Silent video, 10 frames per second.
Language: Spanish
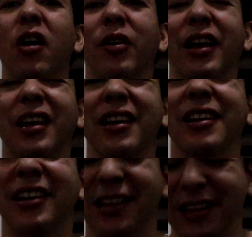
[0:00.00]
ok,
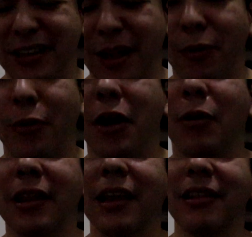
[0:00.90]
ya probé
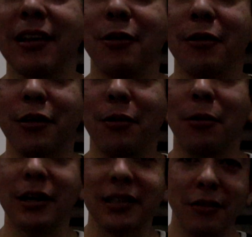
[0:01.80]
algo diente, no lo quiero
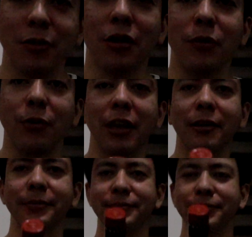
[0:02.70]
volver a hacer nunca en mi vida.